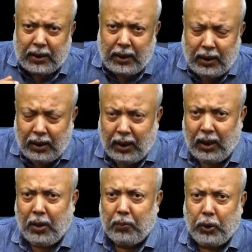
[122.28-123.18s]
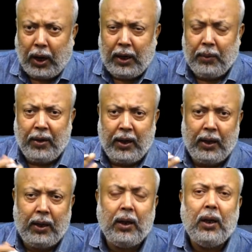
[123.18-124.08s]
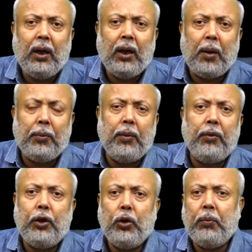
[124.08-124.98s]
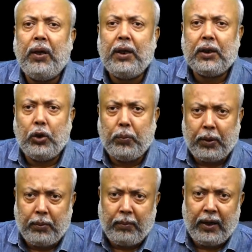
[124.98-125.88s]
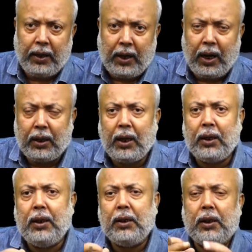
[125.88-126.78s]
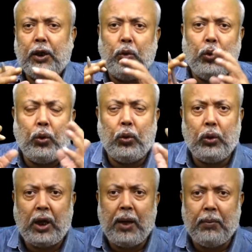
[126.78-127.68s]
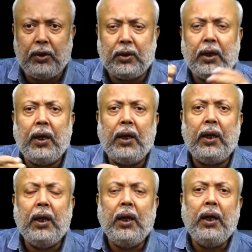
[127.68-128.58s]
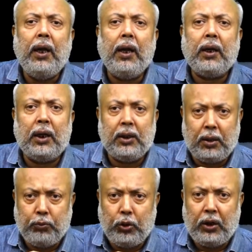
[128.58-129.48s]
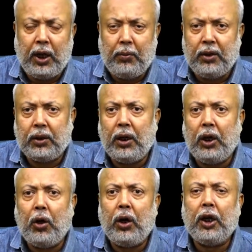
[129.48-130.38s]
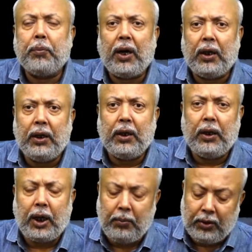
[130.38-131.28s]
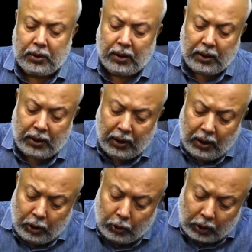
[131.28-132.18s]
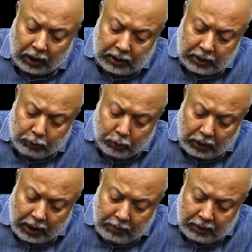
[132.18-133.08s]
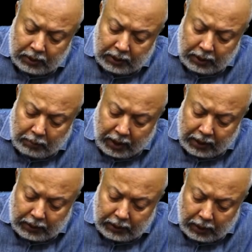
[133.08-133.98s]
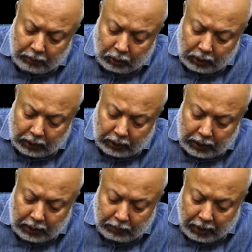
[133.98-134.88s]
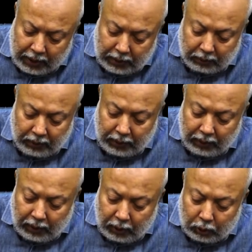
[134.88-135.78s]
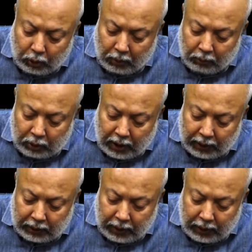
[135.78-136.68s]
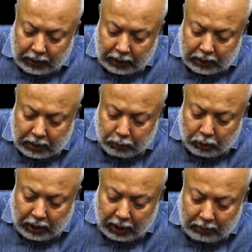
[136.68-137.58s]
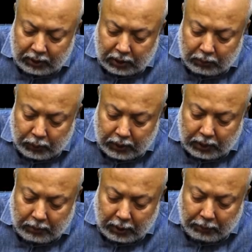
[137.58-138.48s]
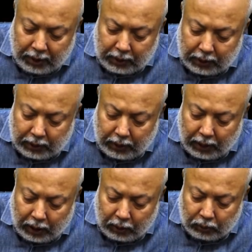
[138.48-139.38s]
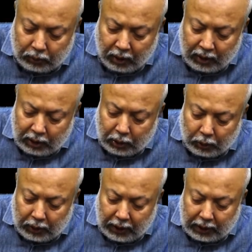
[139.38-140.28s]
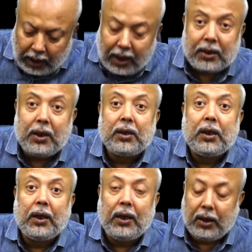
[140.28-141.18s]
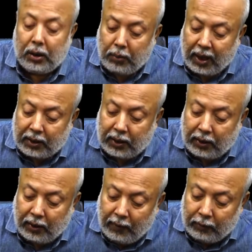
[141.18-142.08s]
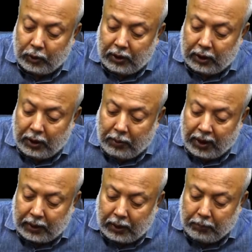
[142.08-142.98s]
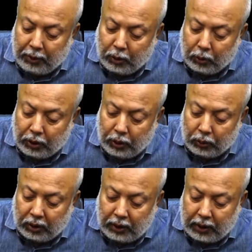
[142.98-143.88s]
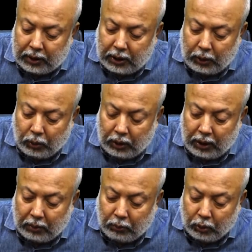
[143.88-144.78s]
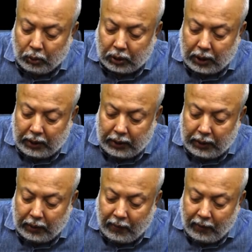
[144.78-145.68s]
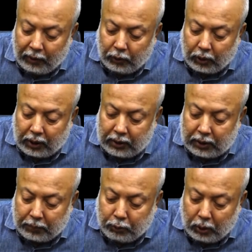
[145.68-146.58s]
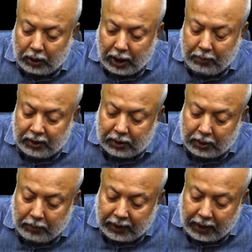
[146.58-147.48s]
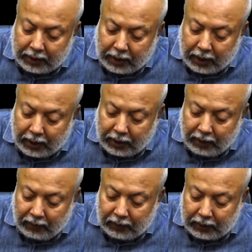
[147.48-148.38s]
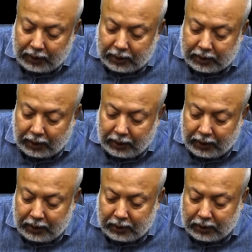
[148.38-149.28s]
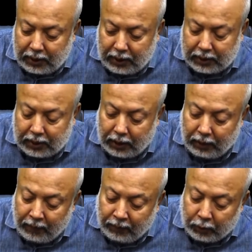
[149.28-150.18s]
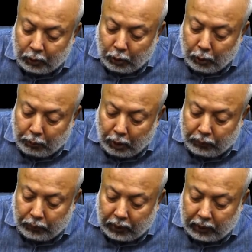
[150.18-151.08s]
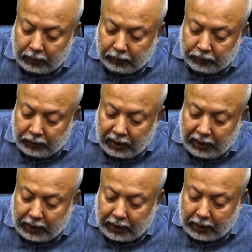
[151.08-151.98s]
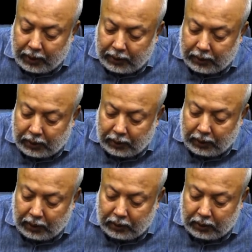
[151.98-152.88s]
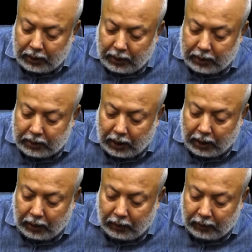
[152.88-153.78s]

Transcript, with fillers: ऐसे पुराने में अपने वीडियो में इसके ऊपर में मैंने कहा था कि इसके दो डायमेंसन है एक कंसेप्चुअल डायमेंसन है और एक प्रैक्टिकल डायमेंसन है तो कंसेप्चुअल डायमेंशन की बात यदि हम लोग करते हैं बाय द वे तो हम लोग जानते हैं कंसेप्चुअल डायमेंशन फिर से मैं रिपीट कर दे रहा हूँ क्योंकि ये क्लास है सीखने की बात है तो जितनी बात रिपीट होगी उतनी अच्छी होगी हम लोगों के लिए तो कंसेप्चुअल डायमेंशन में कहता है कि सेंटेंस इज़ अ ग्रुप ऑफ वर्ड ये कहता है कि सेंटेंस इज़ अ